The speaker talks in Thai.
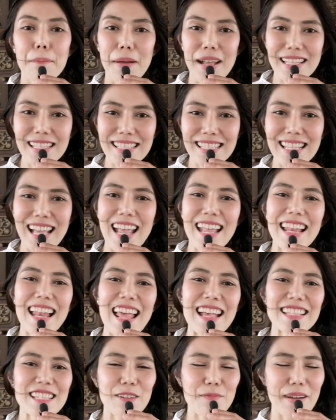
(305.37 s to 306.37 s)
มั่นใจ
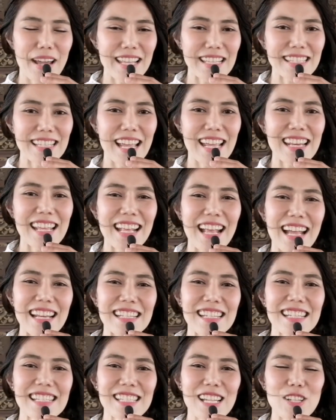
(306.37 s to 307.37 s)
และสบายใจในการ
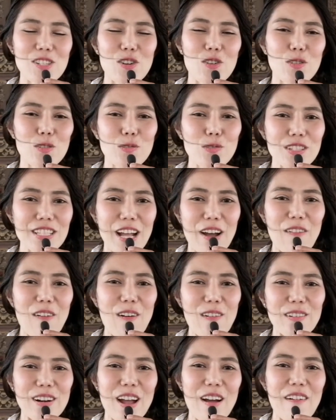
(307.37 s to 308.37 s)
ที่จะยกลูกสาว
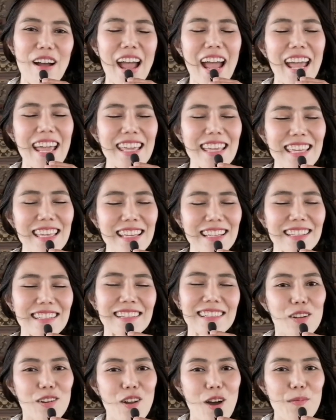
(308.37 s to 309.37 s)
ของเราให้อีกห
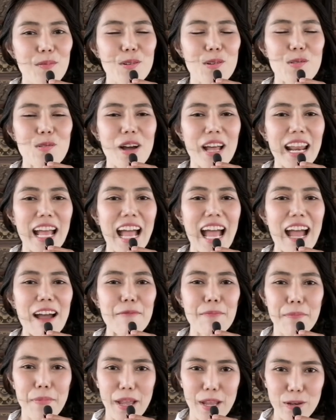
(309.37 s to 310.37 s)
นึ่งครอบครัวนะคะ
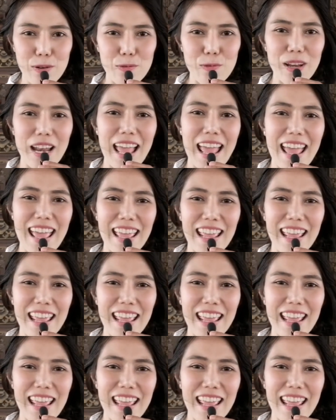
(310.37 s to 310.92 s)
ไปดูแล